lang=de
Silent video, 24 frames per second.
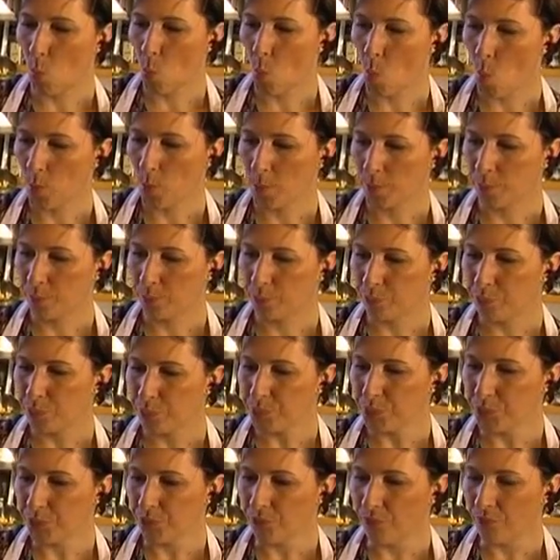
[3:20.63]
Mhm.
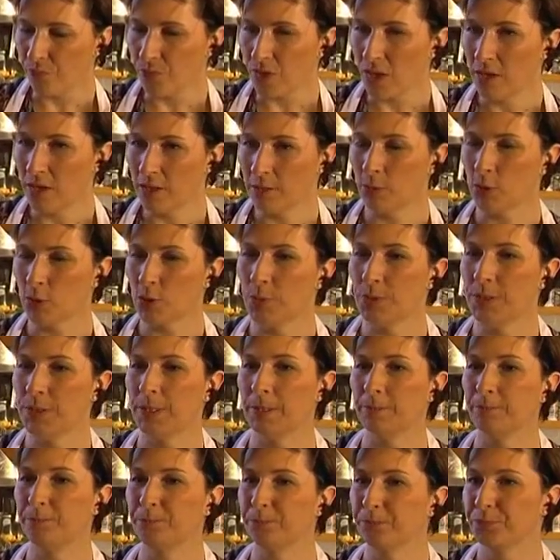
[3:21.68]
Mhm. Also immer so ein
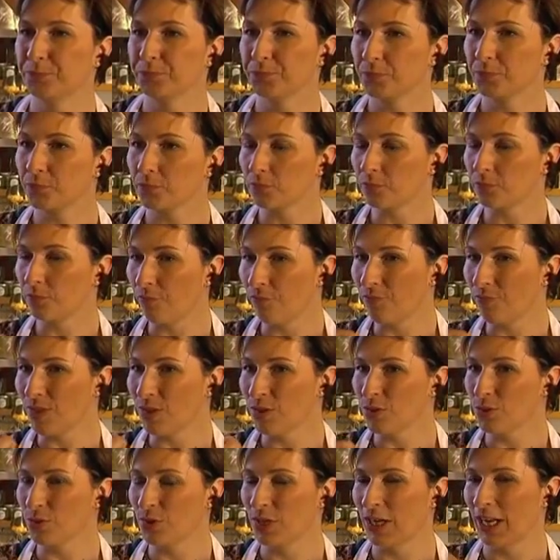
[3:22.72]
bisschen
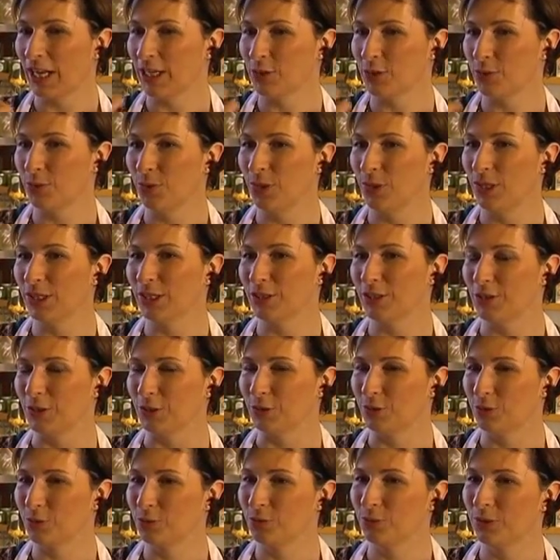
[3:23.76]
so eine leicht ölige
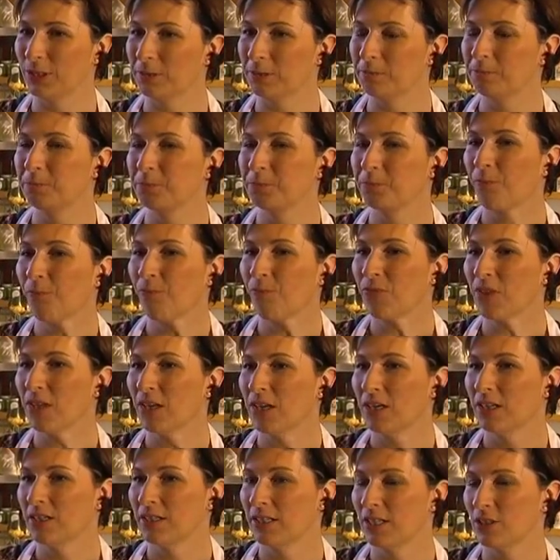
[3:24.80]
Textur.
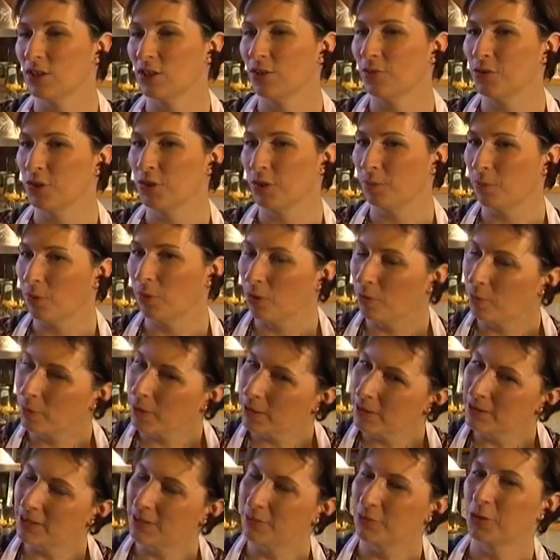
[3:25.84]
Der Sauvignon Blanc
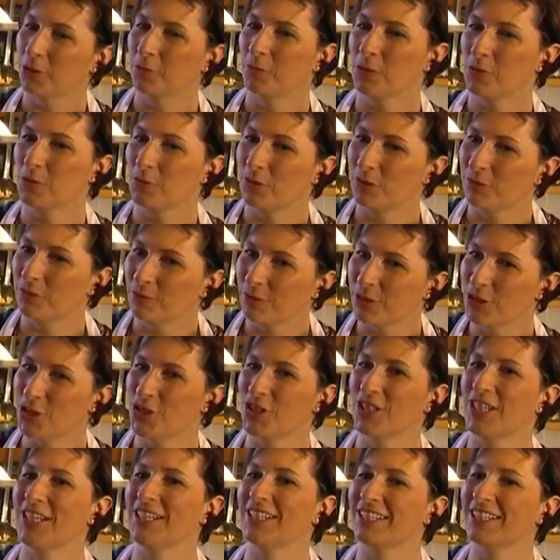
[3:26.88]
bringt aber nochmal so eine ja,
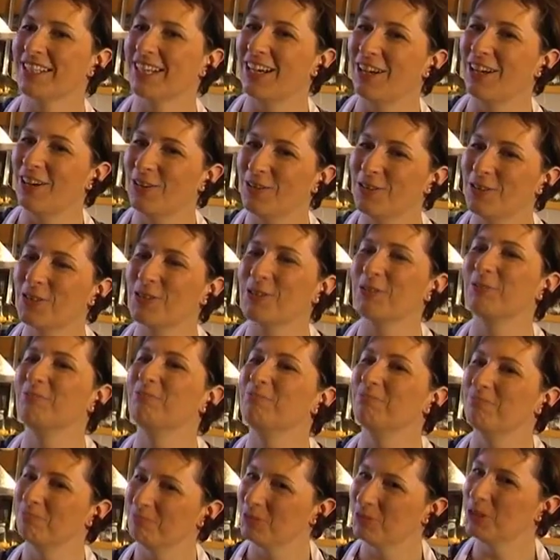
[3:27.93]
Frische hinten raus. Mischung ist
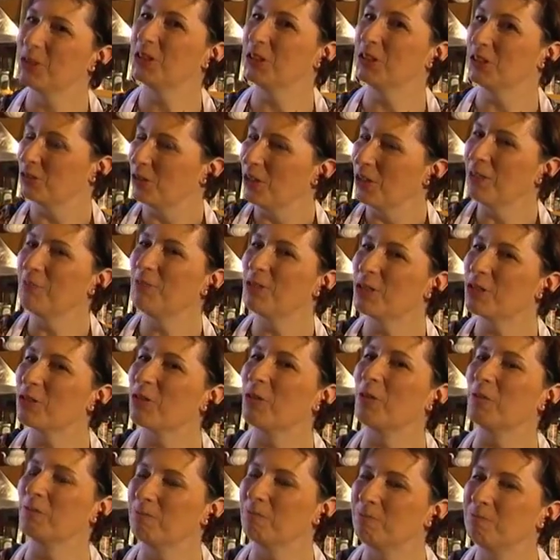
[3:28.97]
toll. Das ist eine tolle das Mischung.
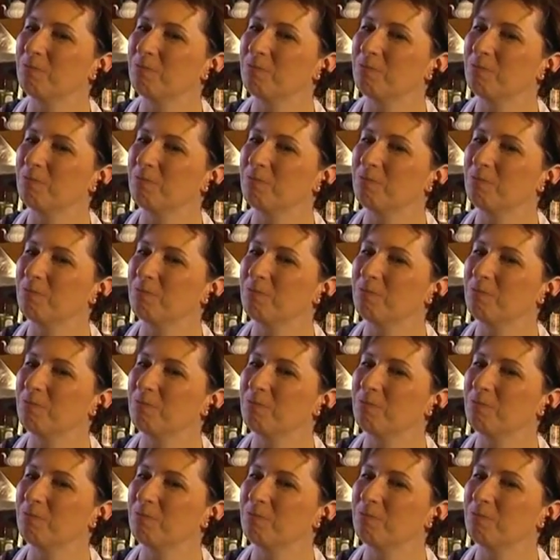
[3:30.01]
Das gefällt